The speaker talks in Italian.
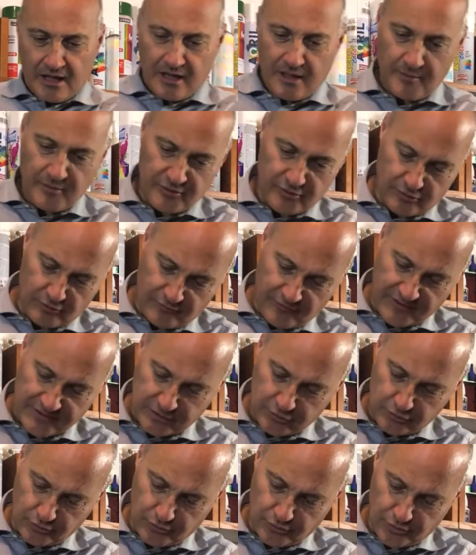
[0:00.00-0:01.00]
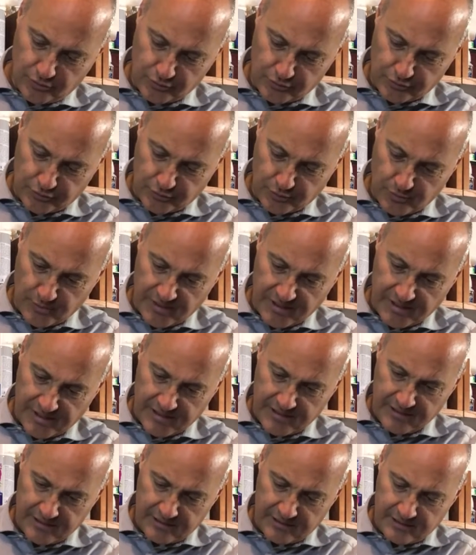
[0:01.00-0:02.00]
che mi sono fatto
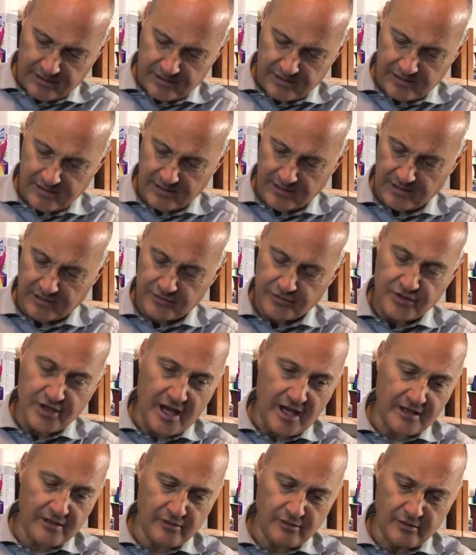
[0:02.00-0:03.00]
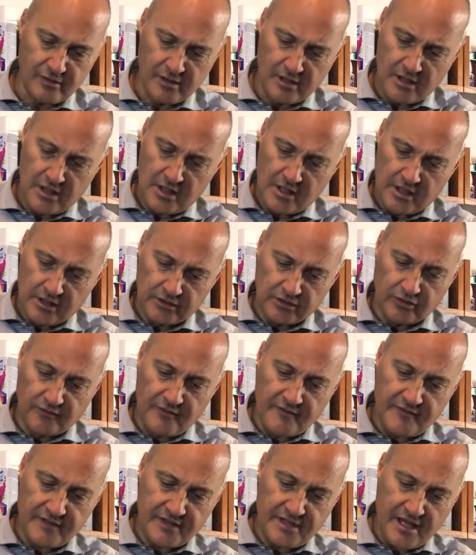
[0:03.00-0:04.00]
costruire in acciaio dove
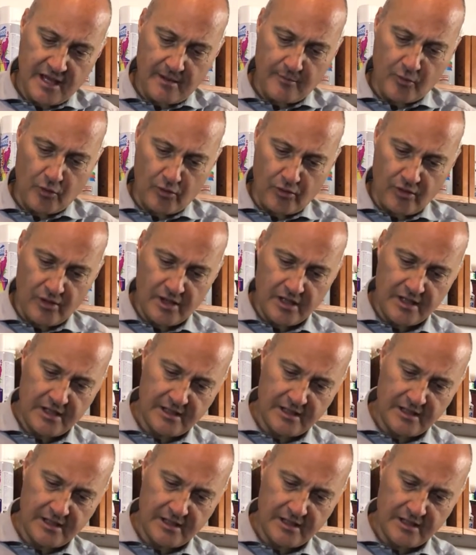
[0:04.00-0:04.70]
vediamo